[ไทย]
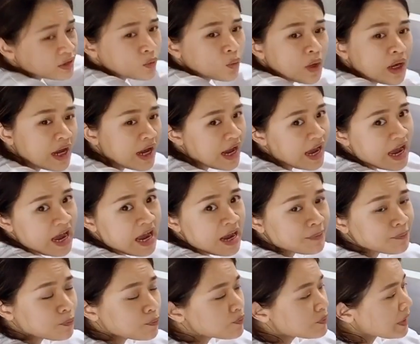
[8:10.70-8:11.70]
วคาบ
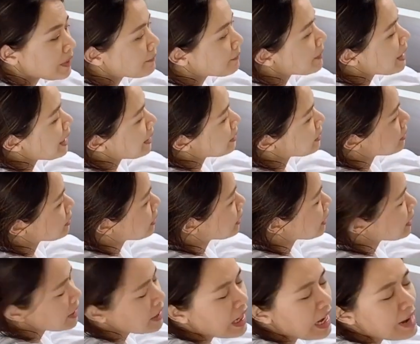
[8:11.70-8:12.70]
น้ำมัน ไอ
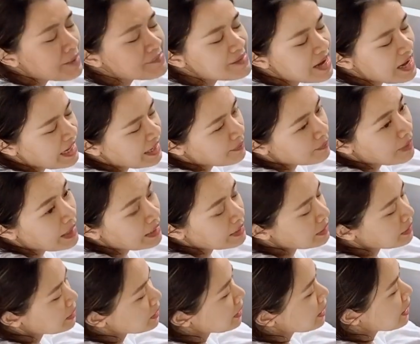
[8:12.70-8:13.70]
คาบไขมัน
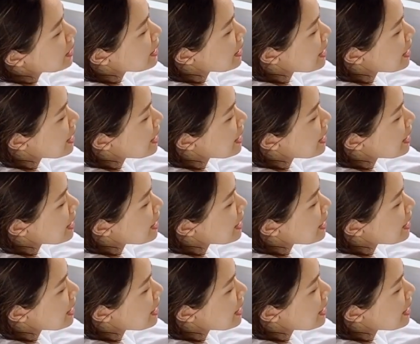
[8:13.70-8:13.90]
คา